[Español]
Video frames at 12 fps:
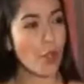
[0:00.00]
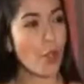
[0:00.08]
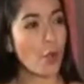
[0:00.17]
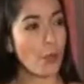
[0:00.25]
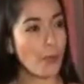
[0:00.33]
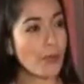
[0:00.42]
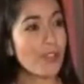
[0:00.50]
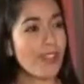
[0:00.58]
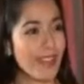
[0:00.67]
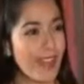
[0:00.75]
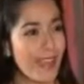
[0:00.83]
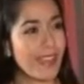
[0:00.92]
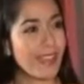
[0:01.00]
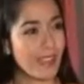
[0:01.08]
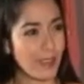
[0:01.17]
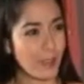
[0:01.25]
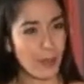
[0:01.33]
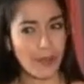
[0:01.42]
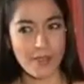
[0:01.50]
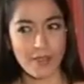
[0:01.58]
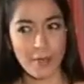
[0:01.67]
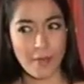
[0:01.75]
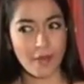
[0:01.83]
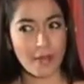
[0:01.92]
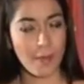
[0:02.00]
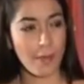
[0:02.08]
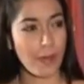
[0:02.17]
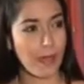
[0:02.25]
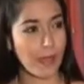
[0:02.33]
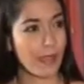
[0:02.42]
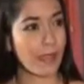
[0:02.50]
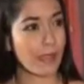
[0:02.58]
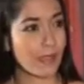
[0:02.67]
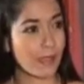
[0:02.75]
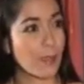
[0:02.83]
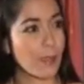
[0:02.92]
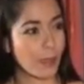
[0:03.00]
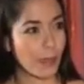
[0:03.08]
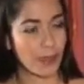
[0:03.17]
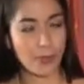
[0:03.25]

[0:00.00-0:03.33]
¿cómo sería el inicio precisamente para que estas personas,